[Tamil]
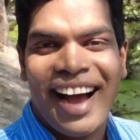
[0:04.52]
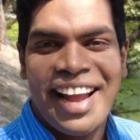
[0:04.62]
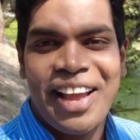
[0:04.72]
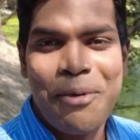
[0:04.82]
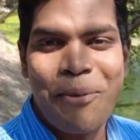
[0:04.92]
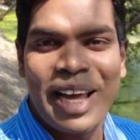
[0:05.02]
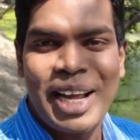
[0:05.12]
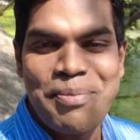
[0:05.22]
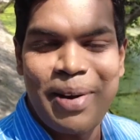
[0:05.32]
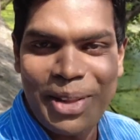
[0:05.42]
ஹாய் ஹலோ
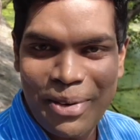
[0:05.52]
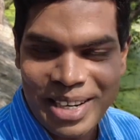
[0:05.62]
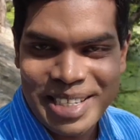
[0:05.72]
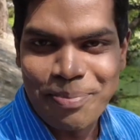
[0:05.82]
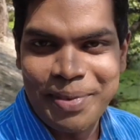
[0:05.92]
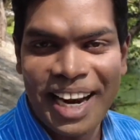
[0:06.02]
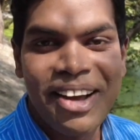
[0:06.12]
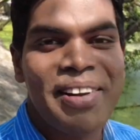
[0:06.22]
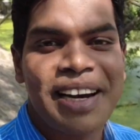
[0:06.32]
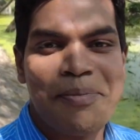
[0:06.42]
வணக்கம் நான் தான் உங்கள் ஷப்தீனா
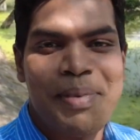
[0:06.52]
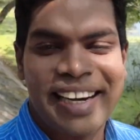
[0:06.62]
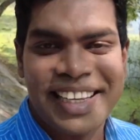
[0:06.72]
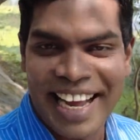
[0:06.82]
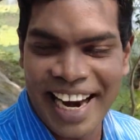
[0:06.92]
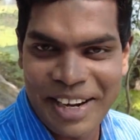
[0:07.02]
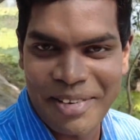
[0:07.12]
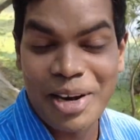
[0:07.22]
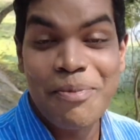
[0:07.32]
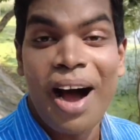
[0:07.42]
வெல்கம் பேக் டு ஜெயாட்டி
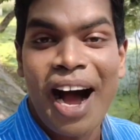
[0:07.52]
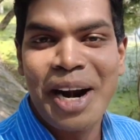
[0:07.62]
வழங்கும்